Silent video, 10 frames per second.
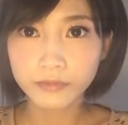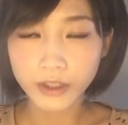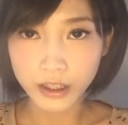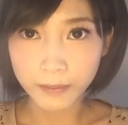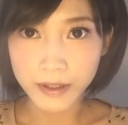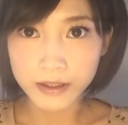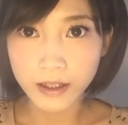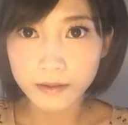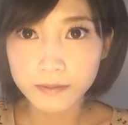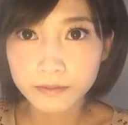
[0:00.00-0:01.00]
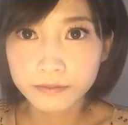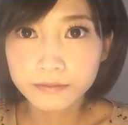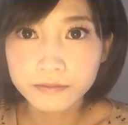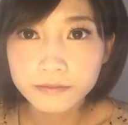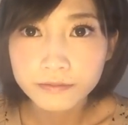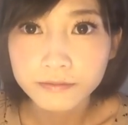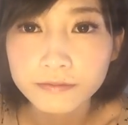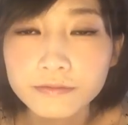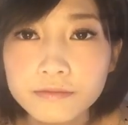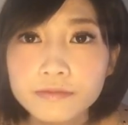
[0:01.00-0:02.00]
できました。
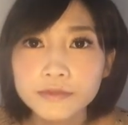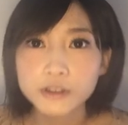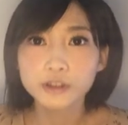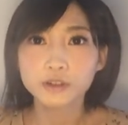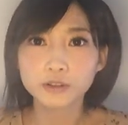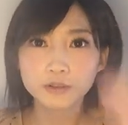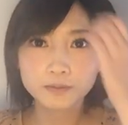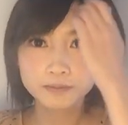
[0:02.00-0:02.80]
ちょっと